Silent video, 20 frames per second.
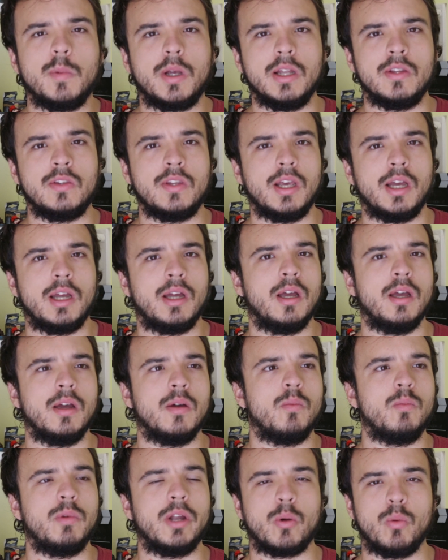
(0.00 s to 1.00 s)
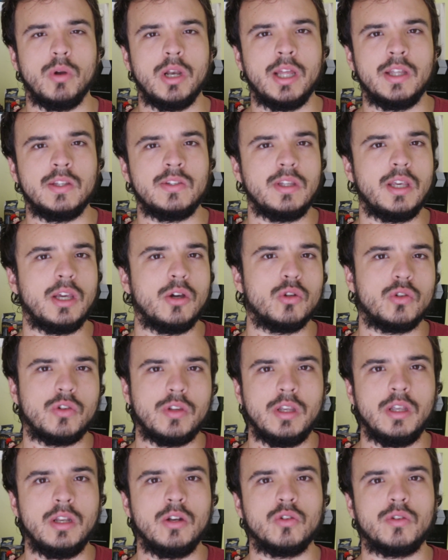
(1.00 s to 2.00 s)
que sea una escuela de ciegos
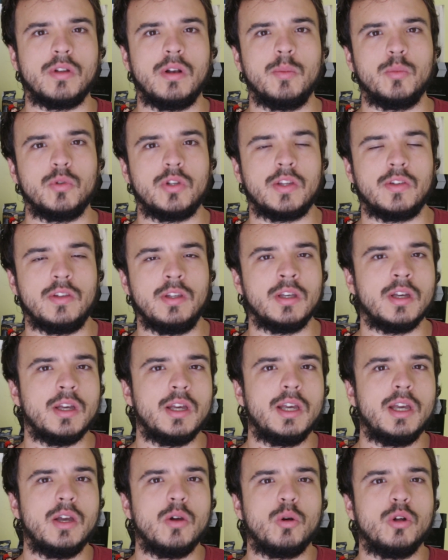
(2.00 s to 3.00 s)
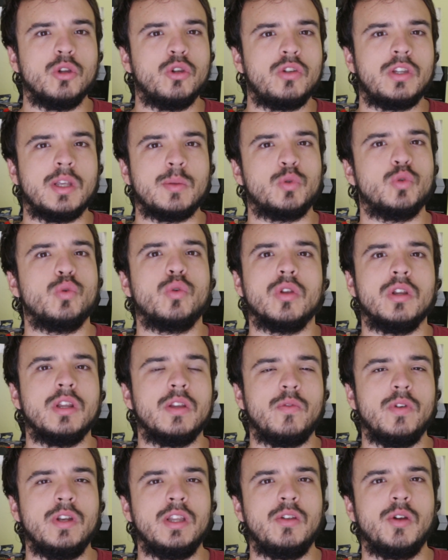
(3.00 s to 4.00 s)
y nos hablamos así. Cuando es absurdo, en
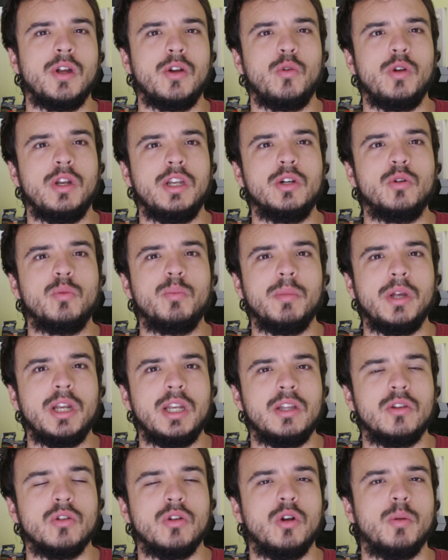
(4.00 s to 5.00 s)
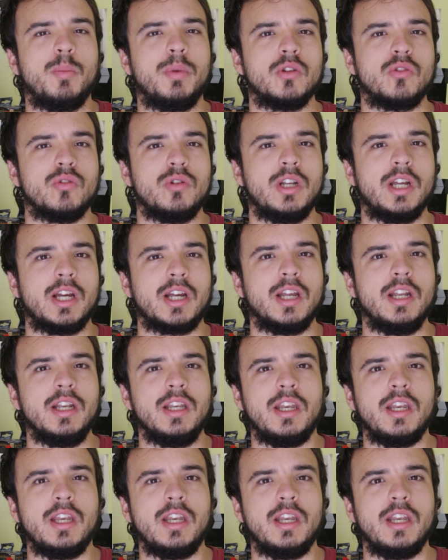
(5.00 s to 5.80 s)
definitiva no es ningún mérito de los personajes